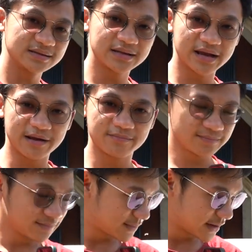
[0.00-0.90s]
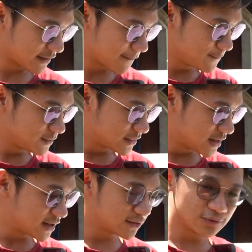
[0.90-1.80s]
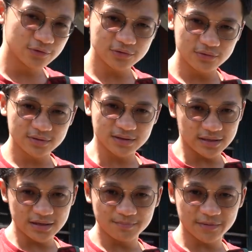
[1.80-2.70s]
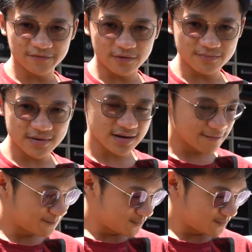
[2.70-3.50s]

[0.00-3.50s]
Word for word: 3M dan untuk di performa